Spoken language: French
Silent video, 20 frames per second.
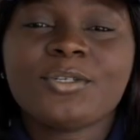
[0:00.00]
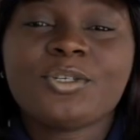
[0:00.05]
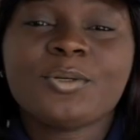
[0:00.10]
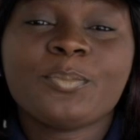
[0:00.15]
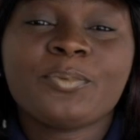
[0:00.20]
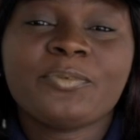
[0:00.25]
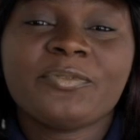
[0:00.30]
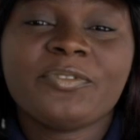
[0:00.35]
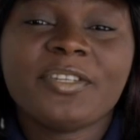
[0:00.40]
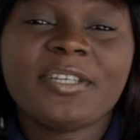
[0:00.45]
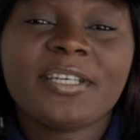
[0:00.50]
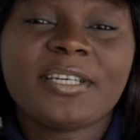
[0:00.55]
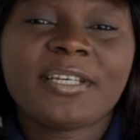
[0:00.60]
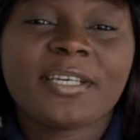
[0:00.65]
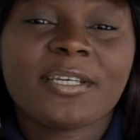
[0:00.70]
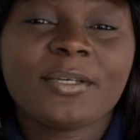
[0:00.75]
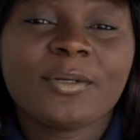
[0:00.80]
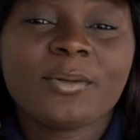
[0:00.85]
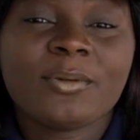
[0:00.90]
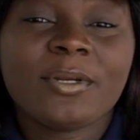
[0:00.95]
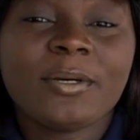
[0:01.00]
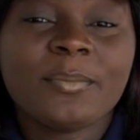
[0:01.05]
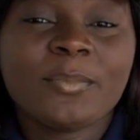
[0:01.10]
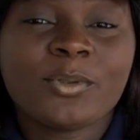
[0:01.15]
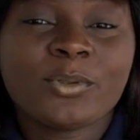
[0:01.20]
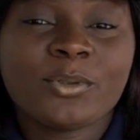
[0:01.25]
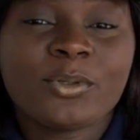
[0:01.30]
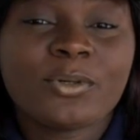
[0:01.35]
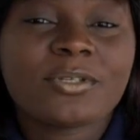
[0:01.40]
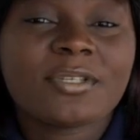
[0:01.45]
je pouvais décrire Ola
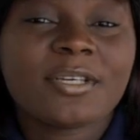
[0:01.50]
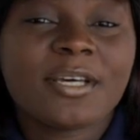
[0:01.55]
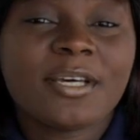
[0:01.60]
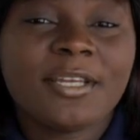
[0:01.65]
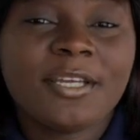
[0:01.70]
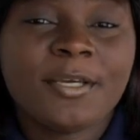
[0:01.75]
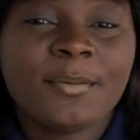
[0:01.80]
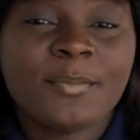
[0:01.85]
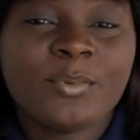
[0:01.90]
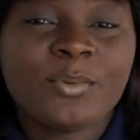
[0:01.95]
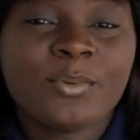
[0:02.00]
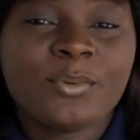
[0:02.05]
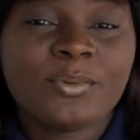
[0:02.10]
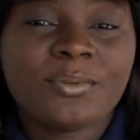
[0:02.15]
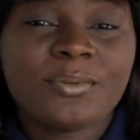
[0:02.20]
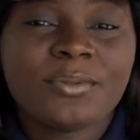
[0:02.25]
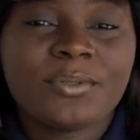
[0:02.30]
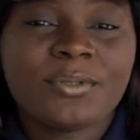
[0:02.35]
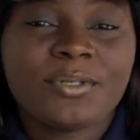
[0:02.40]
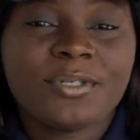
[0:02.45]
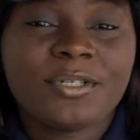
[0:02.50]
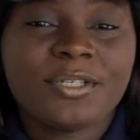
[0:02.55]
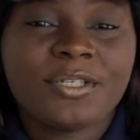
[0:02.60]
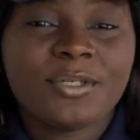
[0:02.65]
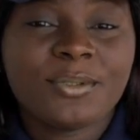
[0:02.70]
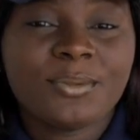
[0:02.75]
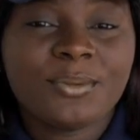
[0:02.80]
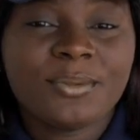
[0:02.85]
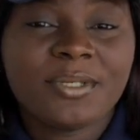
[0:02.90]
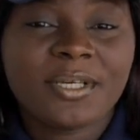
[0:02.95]
Motors en un mot, je
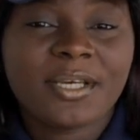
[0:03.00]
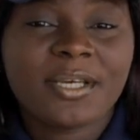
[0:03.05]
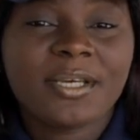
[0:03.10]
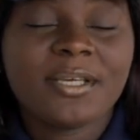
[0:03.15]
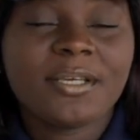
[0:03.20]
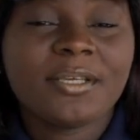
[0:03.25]
dirais